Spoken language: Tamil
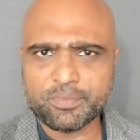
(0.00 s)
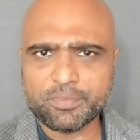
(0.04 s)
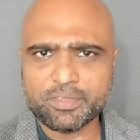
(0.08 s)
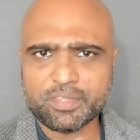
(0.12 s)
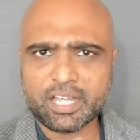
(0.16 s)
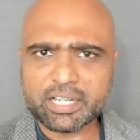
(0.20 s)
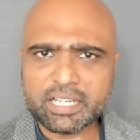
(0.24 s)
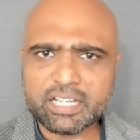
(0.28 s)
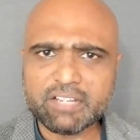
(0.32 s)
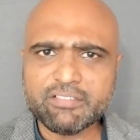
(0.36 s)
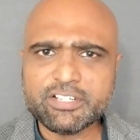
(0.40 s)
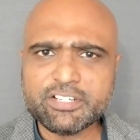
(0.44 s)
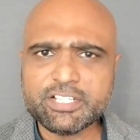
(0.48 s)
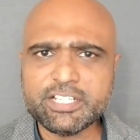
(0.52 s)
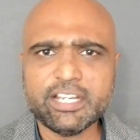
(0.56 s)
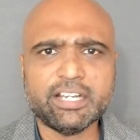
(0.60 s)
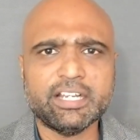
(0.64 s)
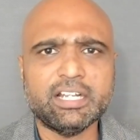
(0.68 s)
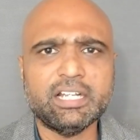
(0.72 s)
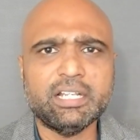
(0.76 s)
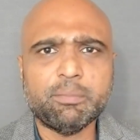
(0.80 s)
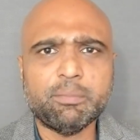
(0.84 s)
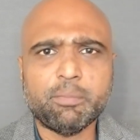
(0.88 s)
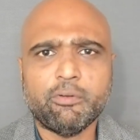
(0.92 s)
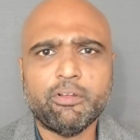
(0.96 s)
நிறைய
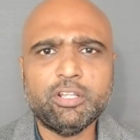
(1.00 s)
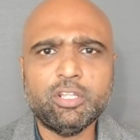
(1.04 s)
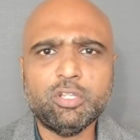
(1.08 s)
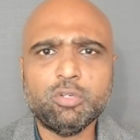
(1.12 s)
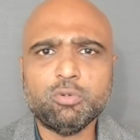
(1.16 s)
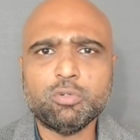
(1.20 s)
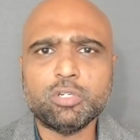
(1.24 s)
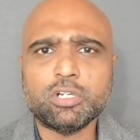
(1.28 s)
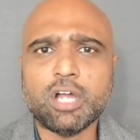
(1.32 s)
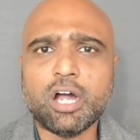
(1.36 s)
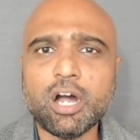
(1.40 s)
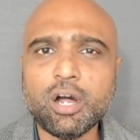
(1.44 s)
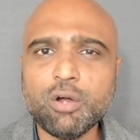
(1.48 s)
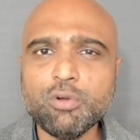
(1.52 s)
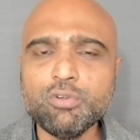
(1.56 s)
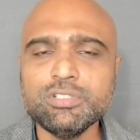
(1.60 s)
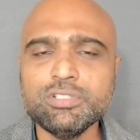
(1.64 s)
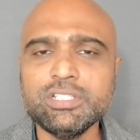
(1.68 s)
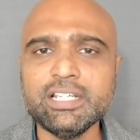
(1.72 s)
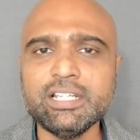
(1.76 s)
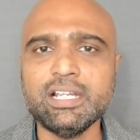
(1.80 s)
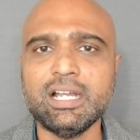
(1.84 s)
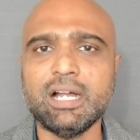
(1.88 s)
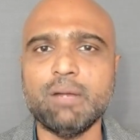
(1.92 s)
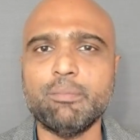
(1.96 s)
விஷயங்கள் இப்போ வந்து ஒரு
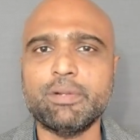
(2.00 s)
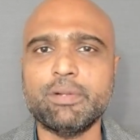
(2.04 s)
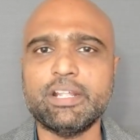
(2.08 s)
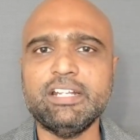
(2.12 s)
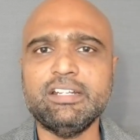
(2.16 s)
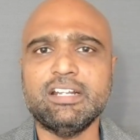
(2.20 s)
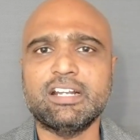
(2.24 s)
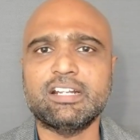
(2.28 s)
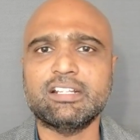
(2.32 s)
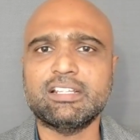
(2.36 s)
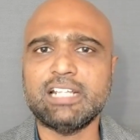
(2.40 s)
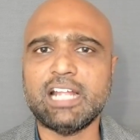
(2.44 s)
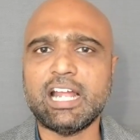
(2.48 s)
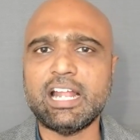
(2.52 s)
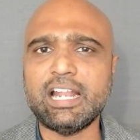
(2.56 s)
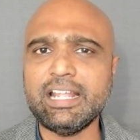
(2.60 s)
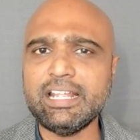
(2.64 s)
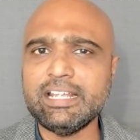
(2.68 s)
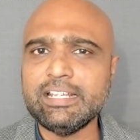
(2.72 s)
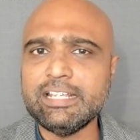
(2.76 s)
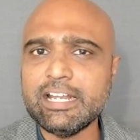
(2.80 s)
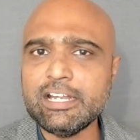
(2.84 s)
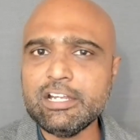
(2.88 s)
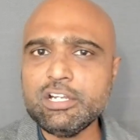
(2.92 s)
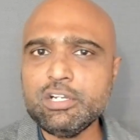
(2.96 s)
ஹவுசிங் அப்படின்னு எடுத்தாலே
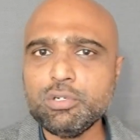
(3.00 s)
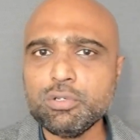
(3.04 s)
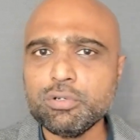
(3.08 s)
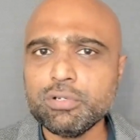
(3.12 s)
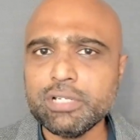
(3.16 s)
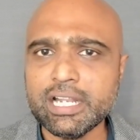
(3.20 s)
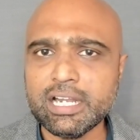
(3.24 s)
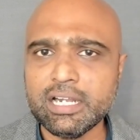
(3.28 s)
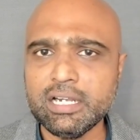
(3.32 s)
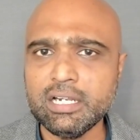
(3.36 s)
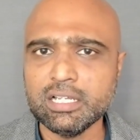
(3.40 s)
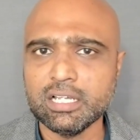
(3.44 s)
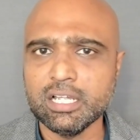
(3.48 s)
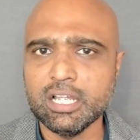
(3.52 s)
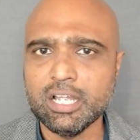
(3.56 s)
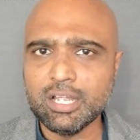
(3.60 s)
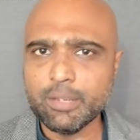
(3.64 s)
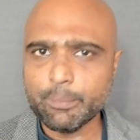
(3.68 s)
எண்ட் டு எண்டு